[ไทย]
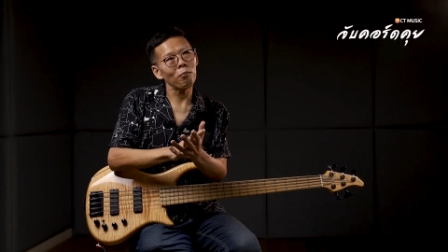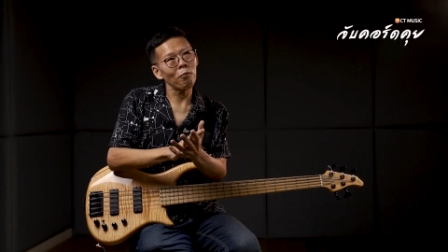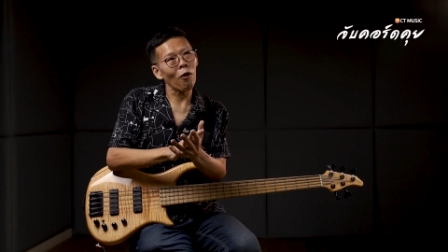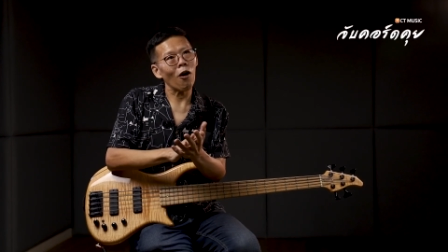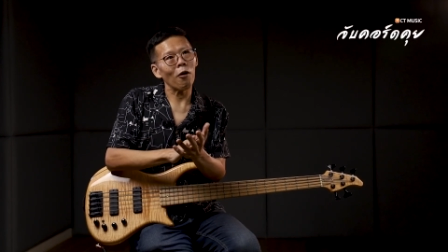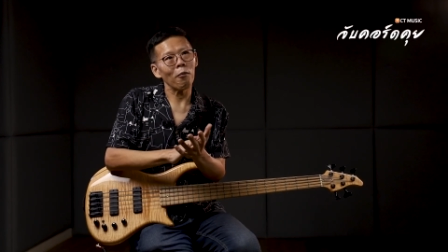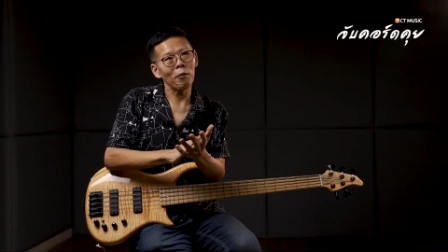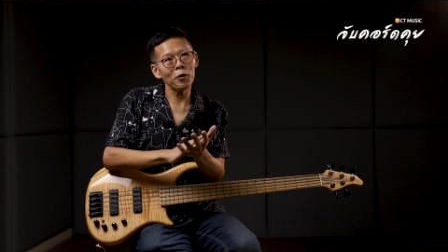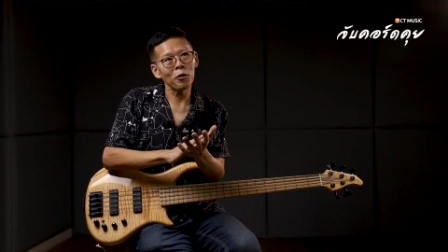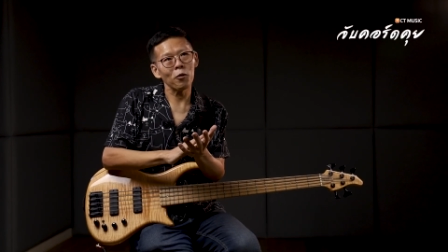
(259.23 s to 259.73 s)
บ
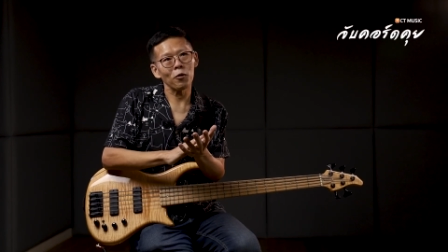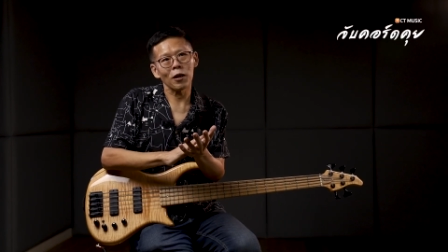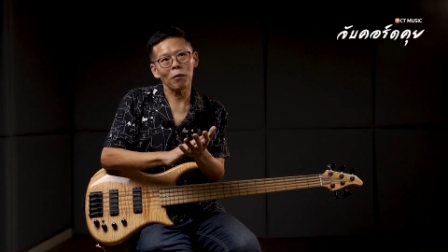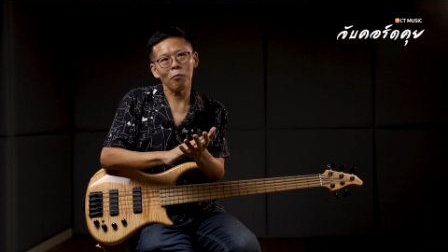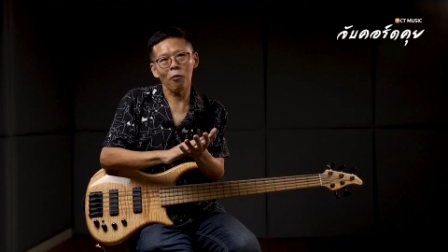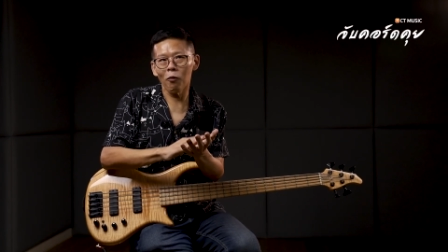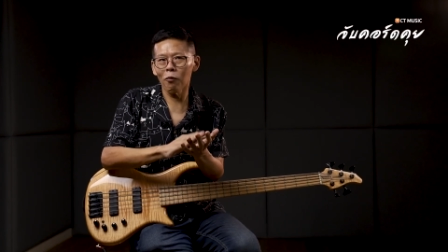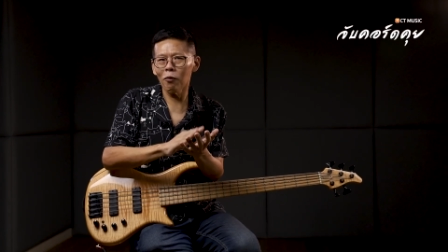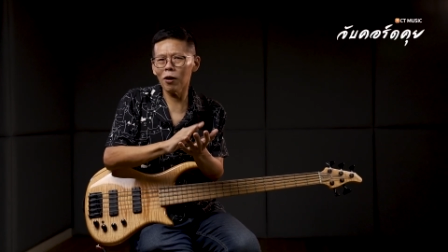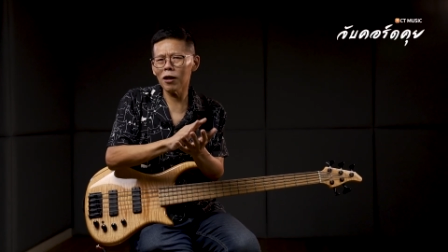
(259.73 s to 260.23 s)
อกไม่ถูก
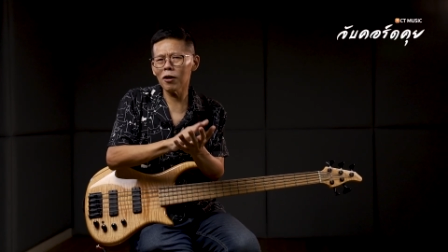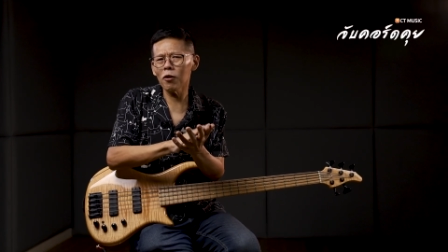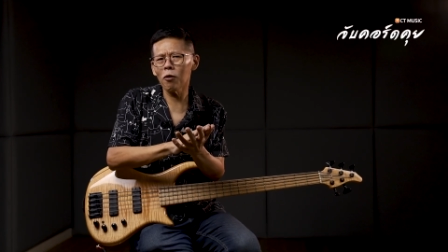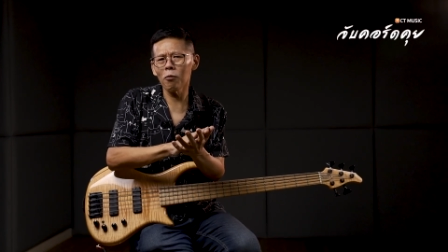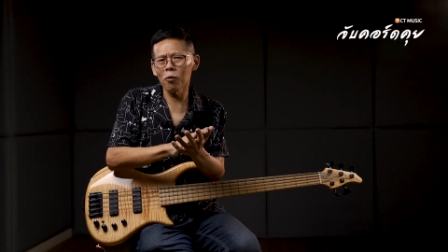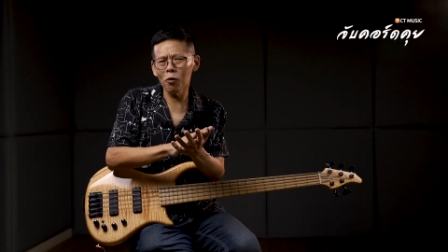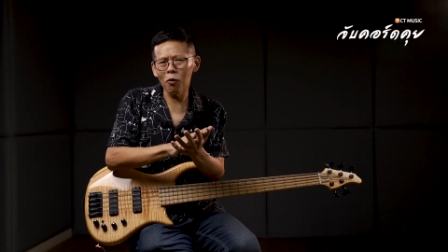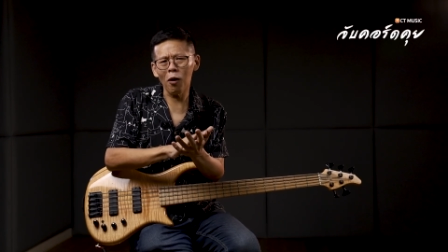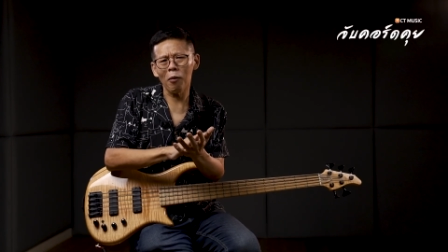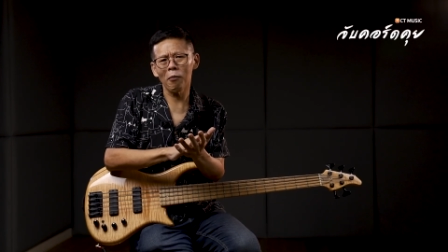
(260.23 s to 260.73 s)
แต่ผมว่าร
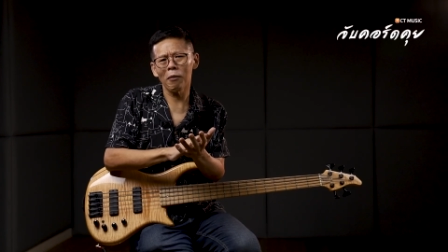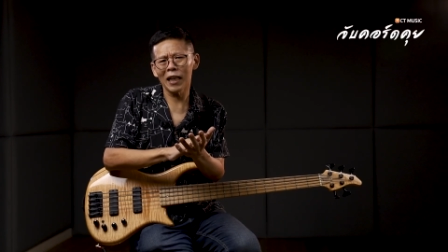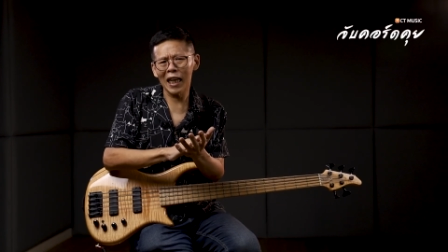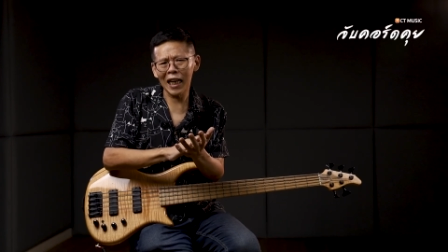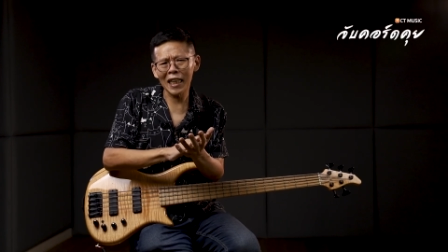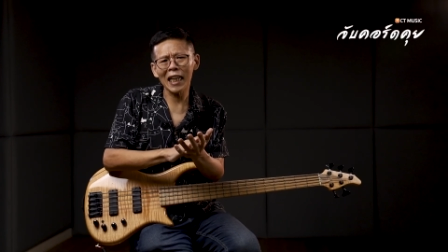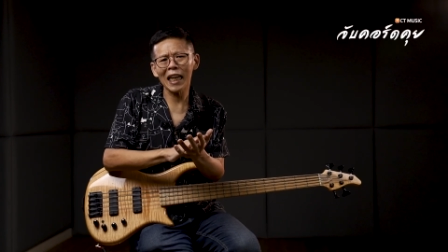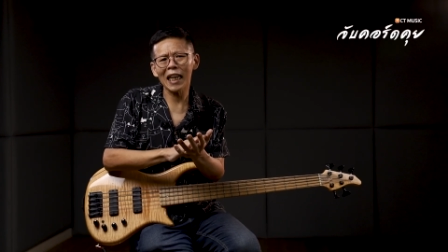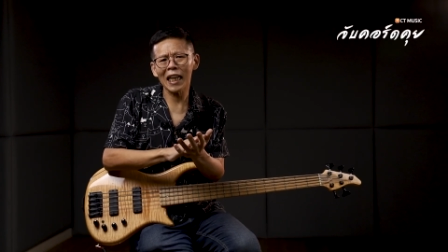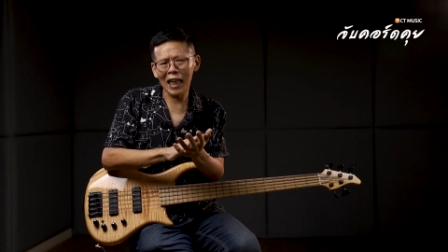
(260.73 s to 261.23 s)
วมๆมมัน
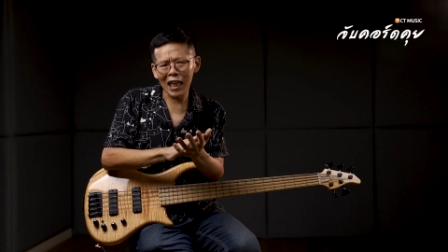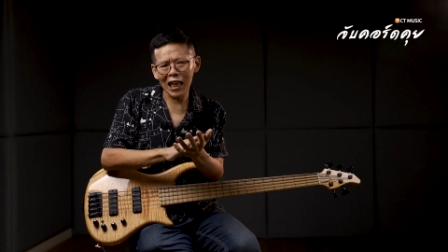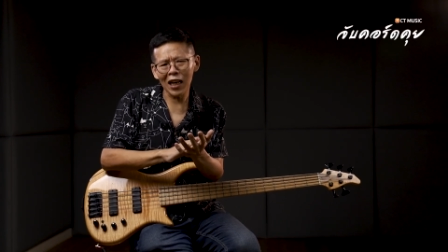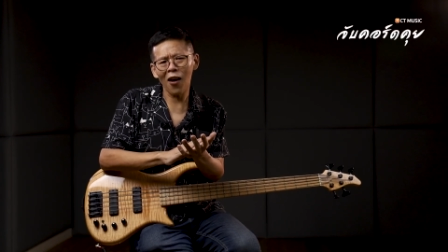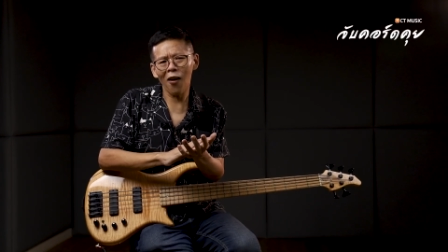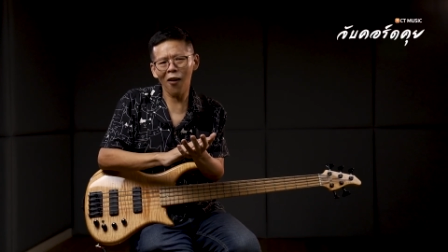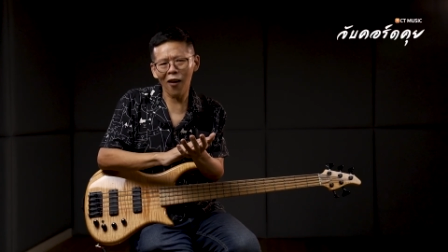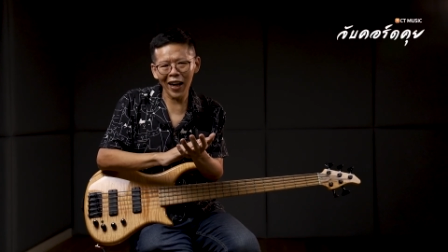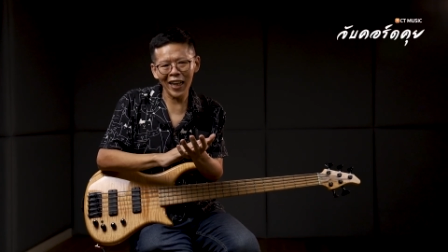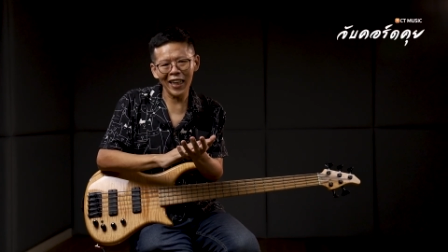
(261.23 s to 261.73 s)
น่าจะเกิน
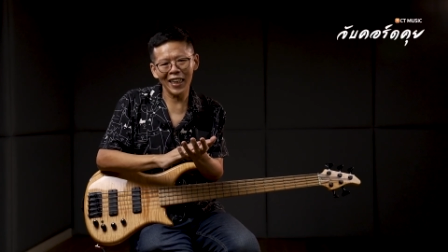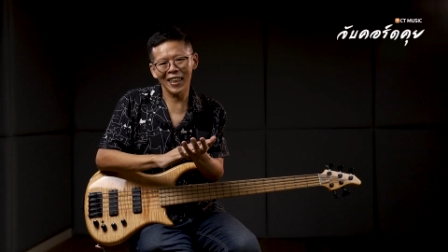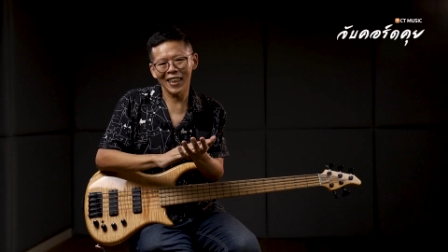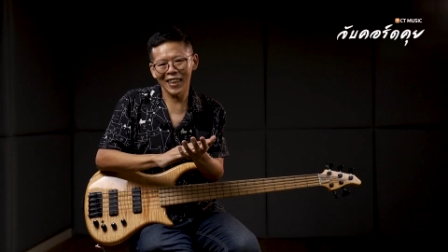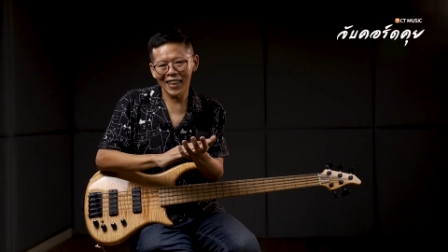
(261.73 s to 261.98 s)
ร้อย